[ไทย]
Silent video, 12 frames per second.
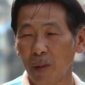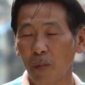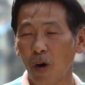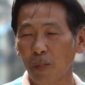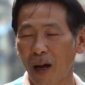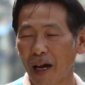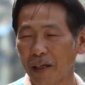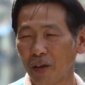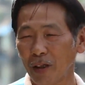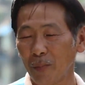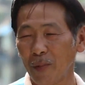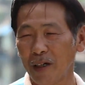วมันปลอดภัย
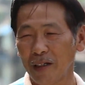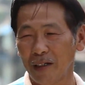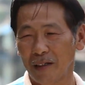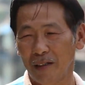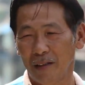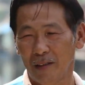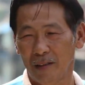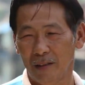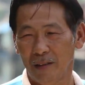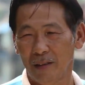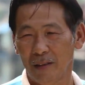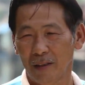ด้วยเนินนะ
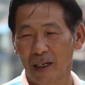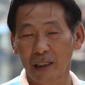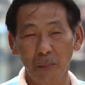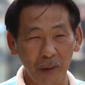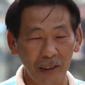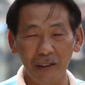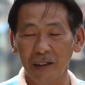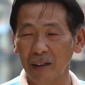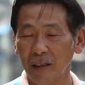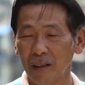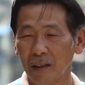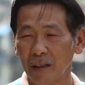การทำกินก็ดี
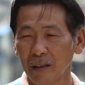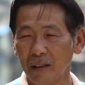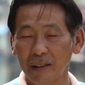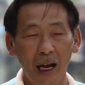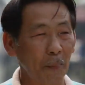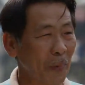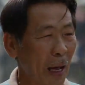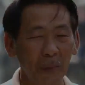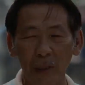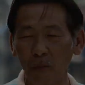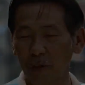คือน้ำน้ำดี